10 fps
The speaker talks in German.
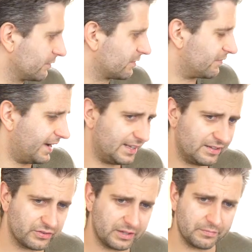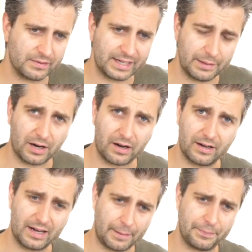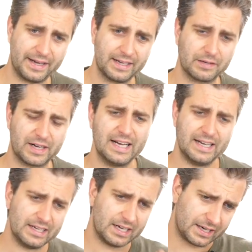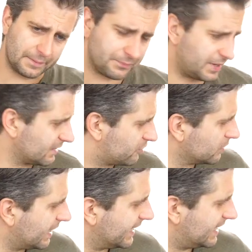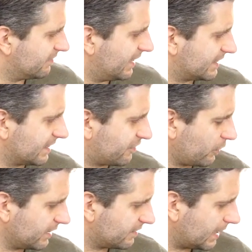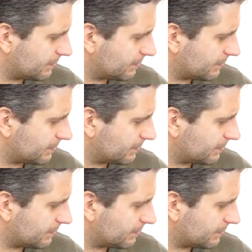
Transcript: und 2, die von dem Kleber abhängt, aber äh, mehr dazu gleich in weiterer Folge. Also ich